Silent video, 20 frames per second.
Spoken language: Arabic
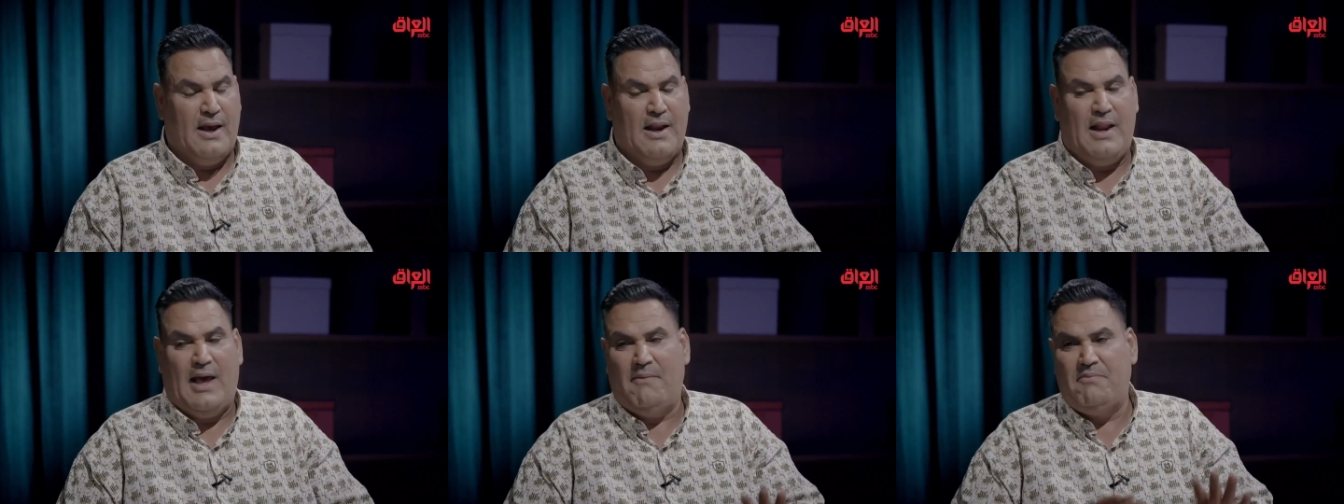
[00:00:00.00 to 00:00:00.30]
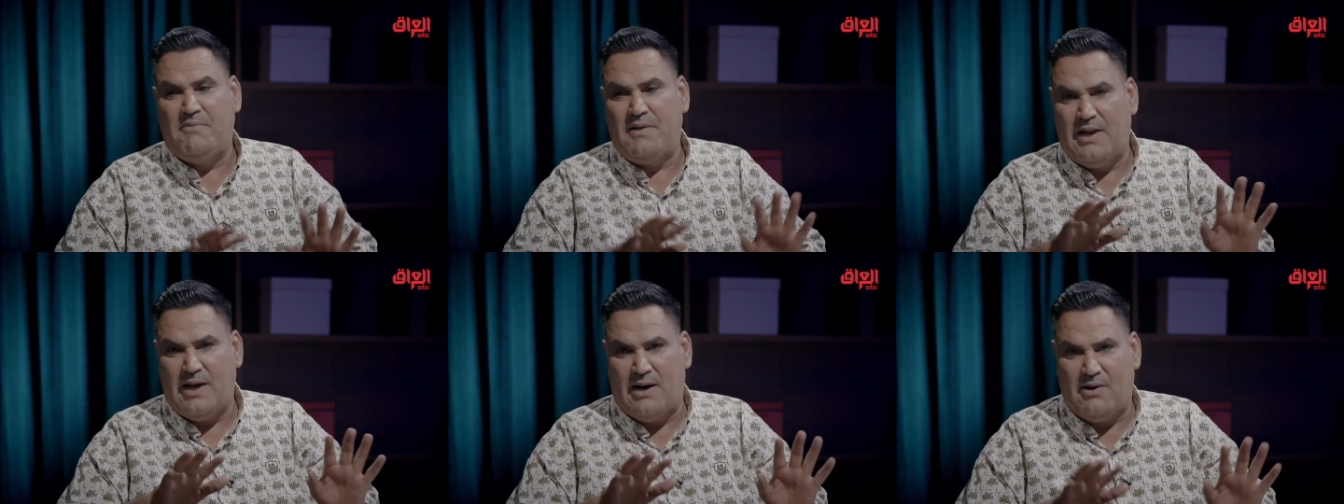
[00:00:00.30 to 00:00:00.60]

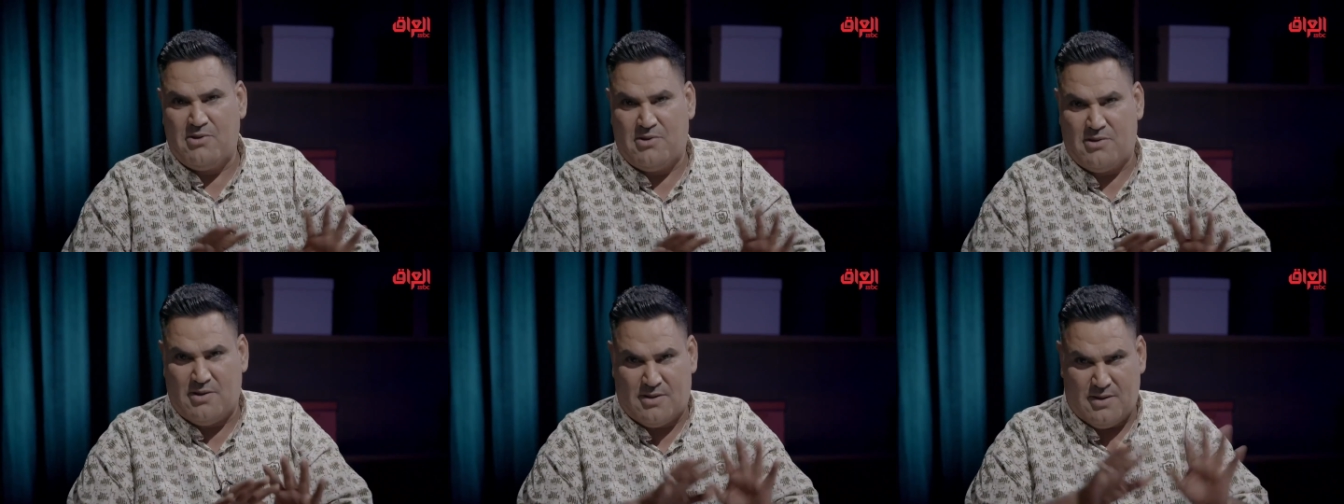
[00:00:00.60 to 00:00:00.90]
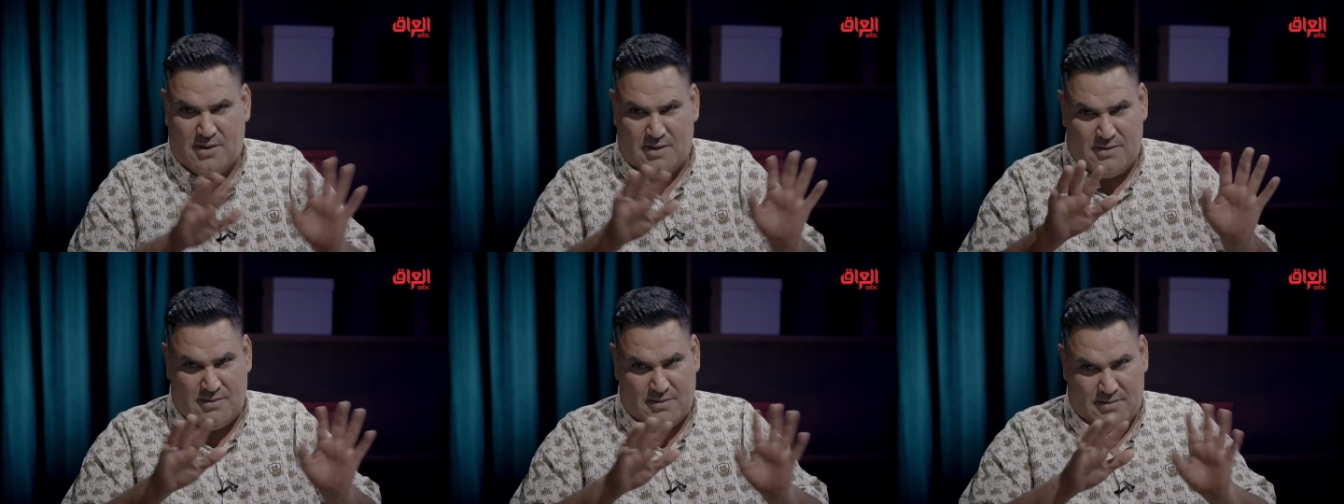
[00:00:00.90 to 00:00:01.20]
الحمد لله
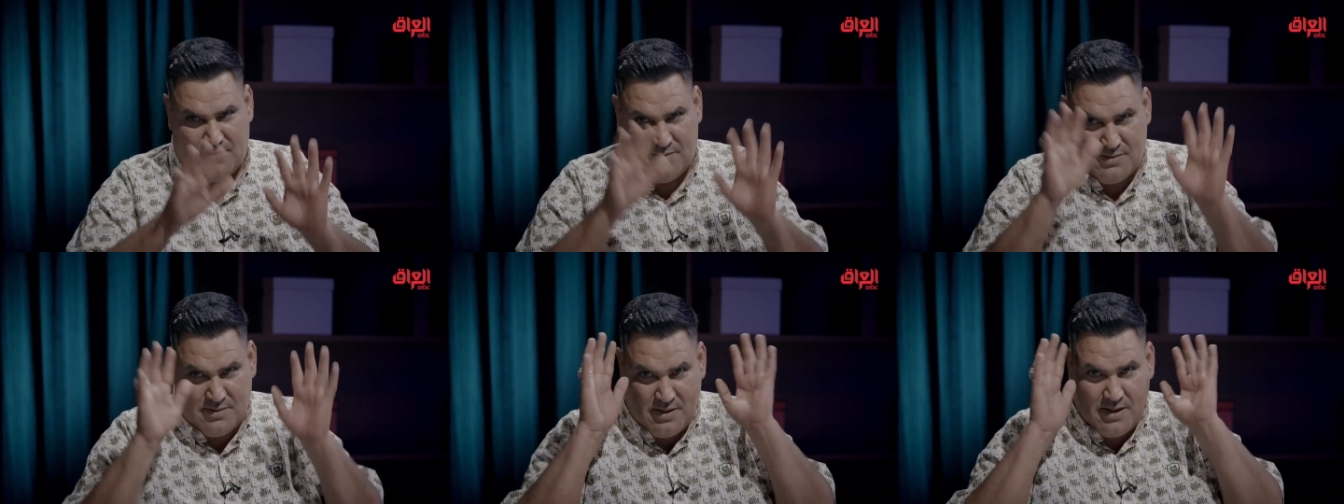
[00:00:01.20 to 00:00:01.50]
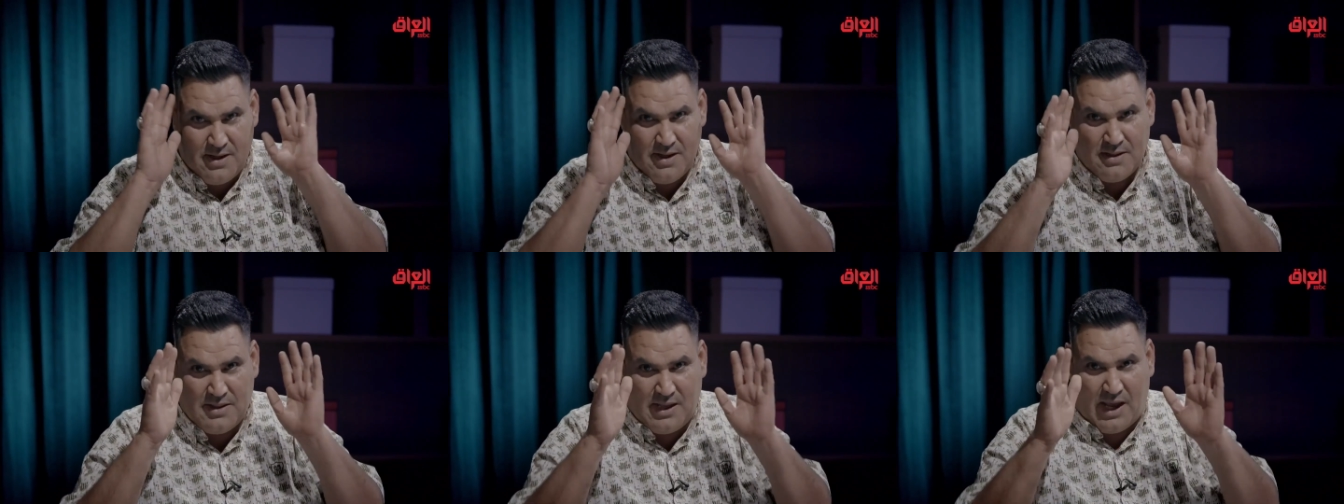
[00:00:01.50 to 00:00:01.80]
والشكر
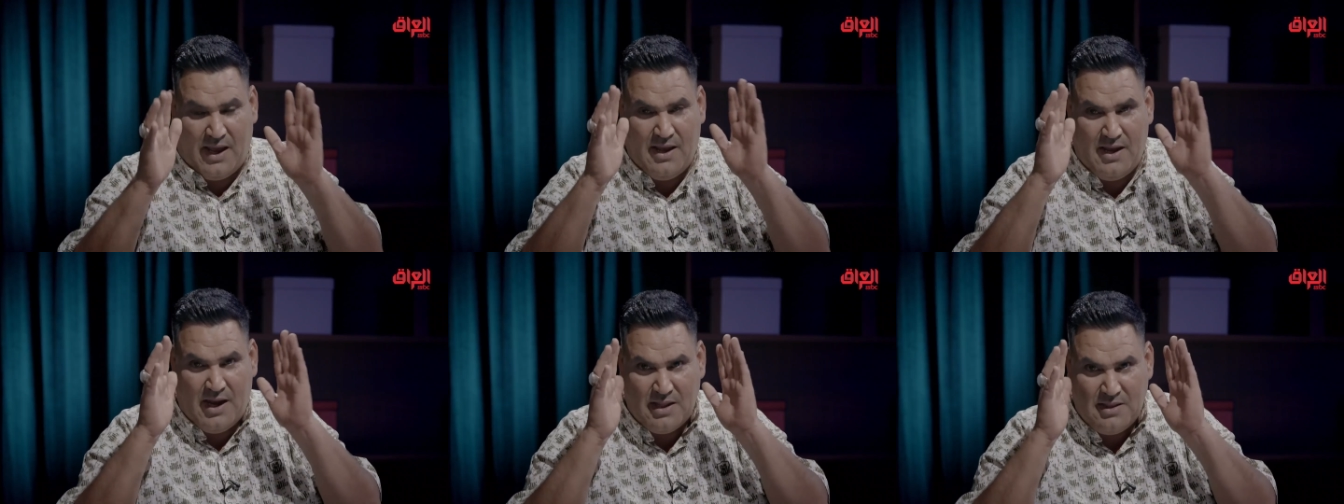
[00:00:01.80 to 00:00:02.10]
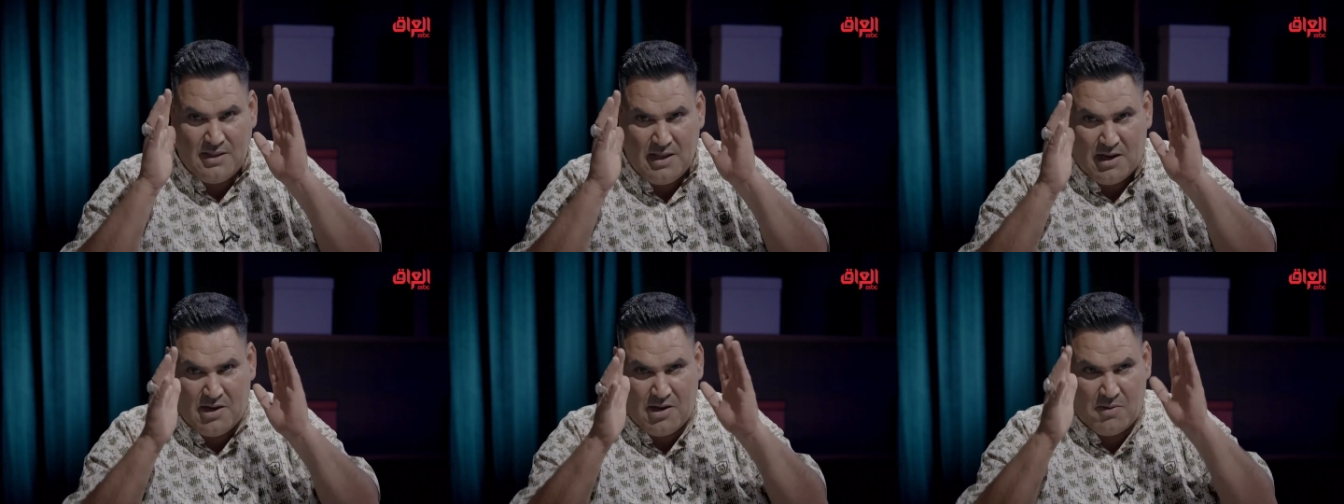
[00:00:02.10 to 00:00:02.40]

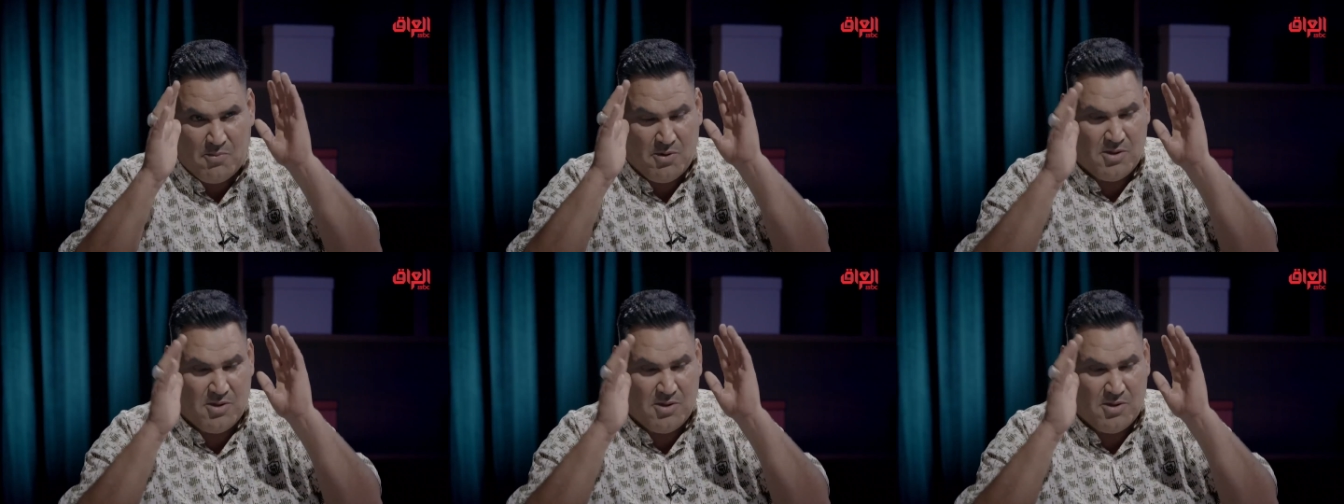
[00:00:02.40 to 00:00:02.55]
تحياتنا لكل